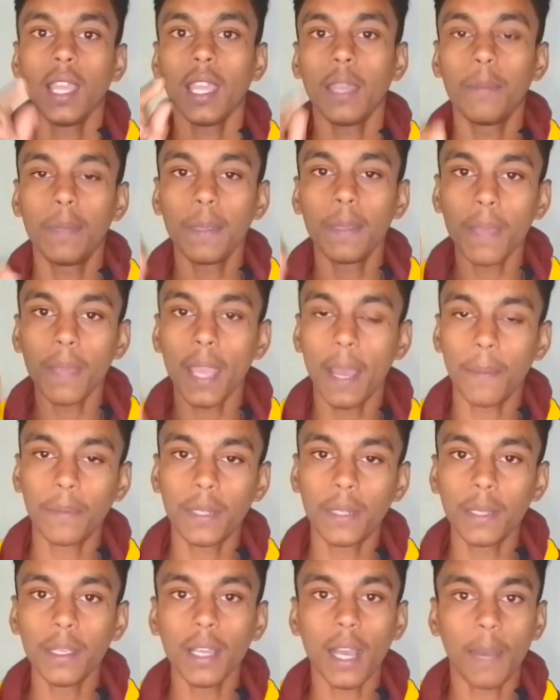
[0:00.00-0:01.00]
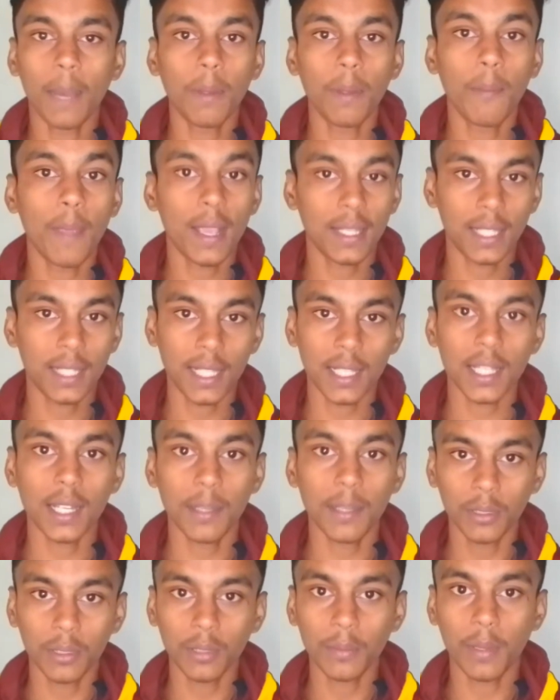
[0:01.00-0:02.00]
এই বিপ অ্যাপটি আপনি
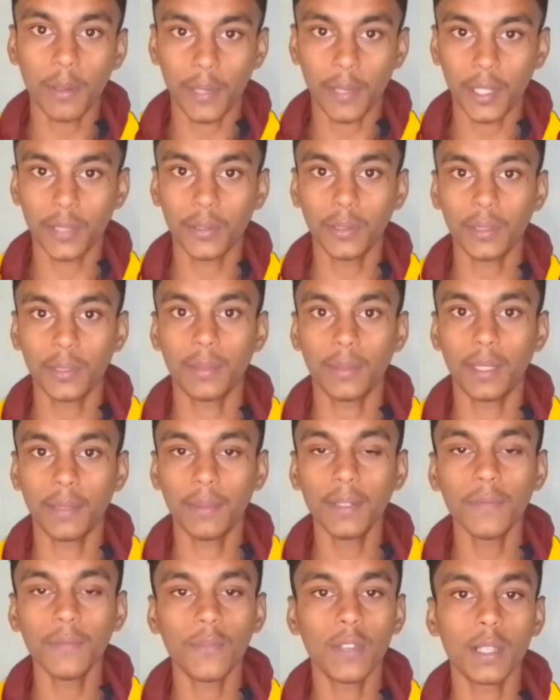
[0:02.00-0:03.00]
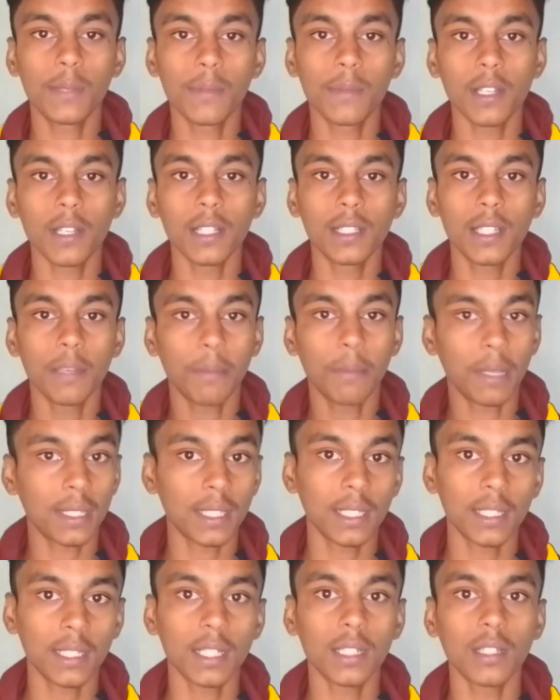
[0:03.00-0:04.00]
মেসেঞ্জারের মতো ব্যবহার করতে পারবেন ফেসবুকের যে
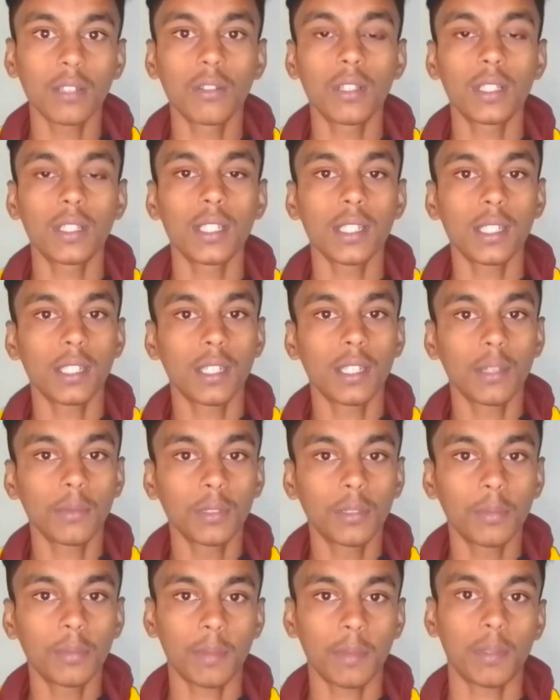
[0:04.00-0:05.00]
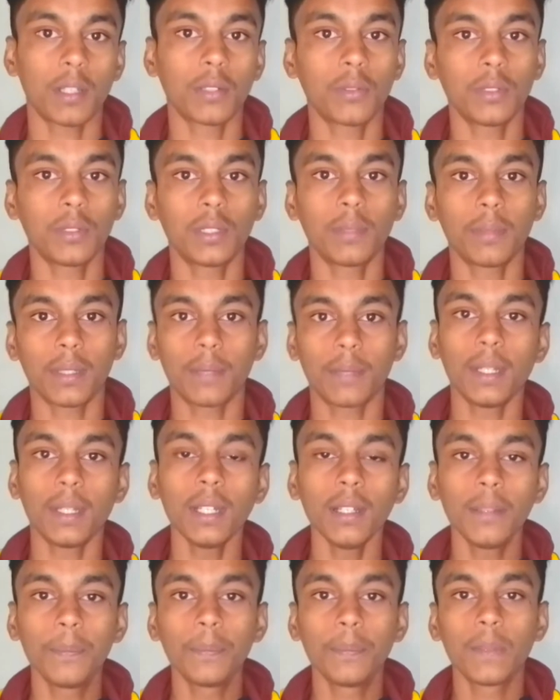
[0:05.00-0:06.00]
মেসেঞ্জারটা রয়েছে সেটার মতো ব্যবহার করতে পারবেন
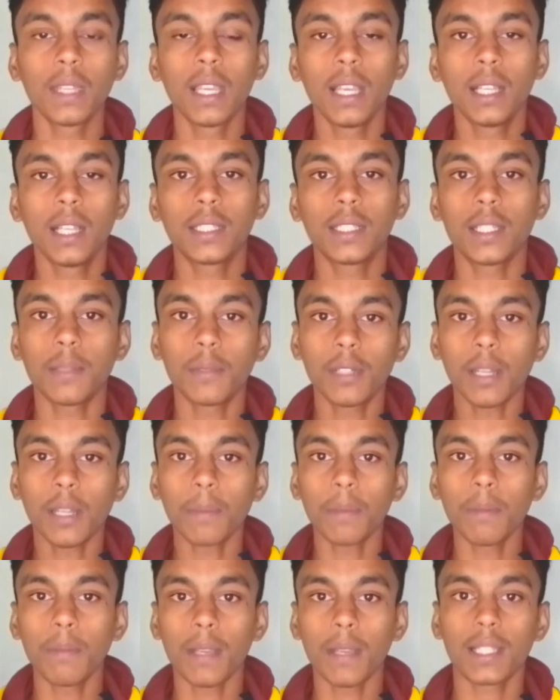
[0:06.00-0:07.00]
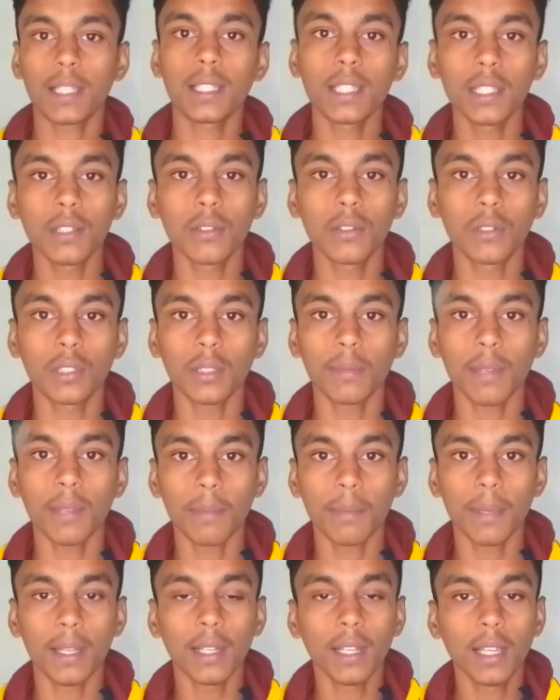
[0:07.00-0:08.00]
যেমন আপনি মেসেজিং করতে
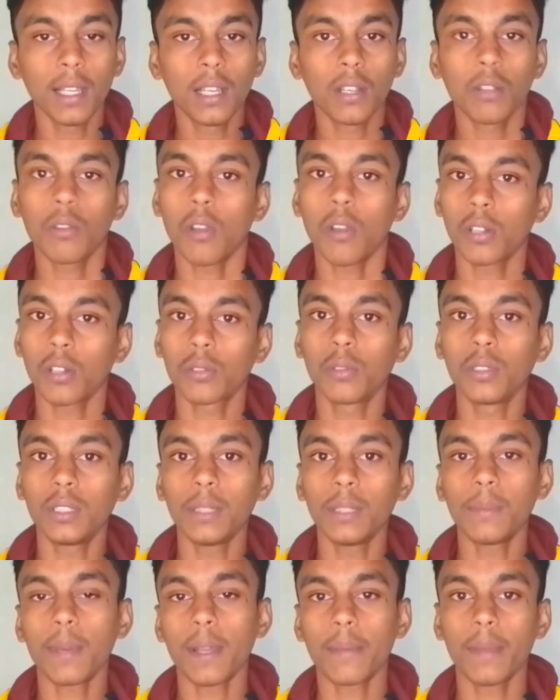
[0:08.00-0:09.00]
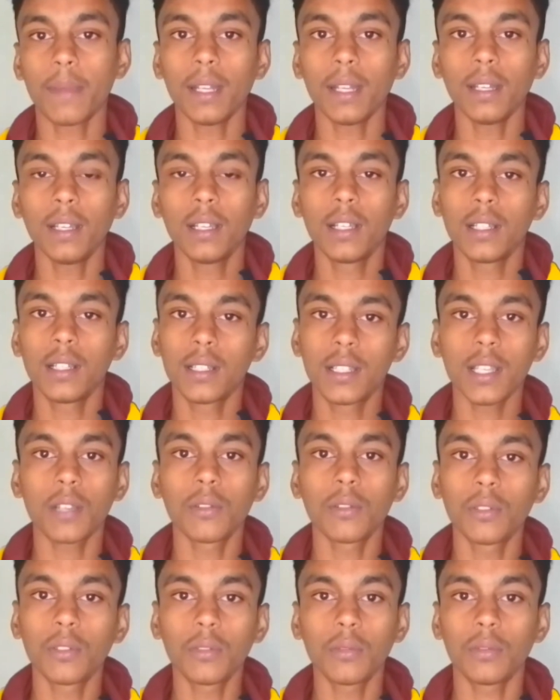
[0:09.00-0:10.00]
পারবেন কল করতে পারবেন যে
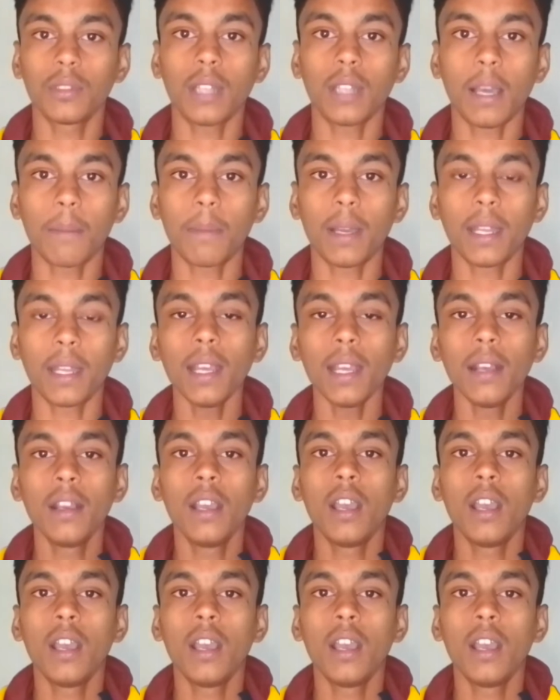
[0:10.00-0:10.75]
কোনো নাম্বারে